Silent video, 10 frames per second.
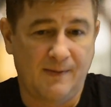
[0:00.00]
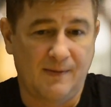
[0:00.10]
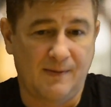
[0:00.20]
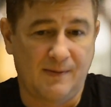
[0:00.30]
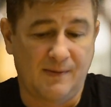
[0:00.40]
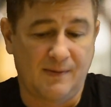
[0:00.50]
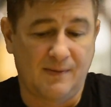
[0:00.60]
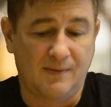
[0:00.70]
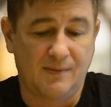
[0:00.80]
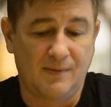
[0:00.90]

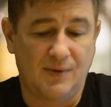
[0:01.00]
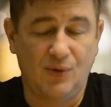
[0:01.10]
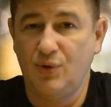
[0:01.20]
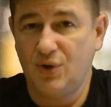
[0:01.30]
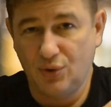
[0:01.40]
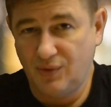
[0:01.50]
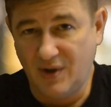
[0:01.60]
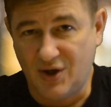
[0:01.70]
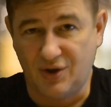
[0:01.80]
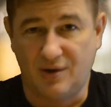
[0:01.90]
Э, Но ну, не суть
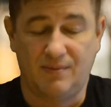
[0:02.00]
важно.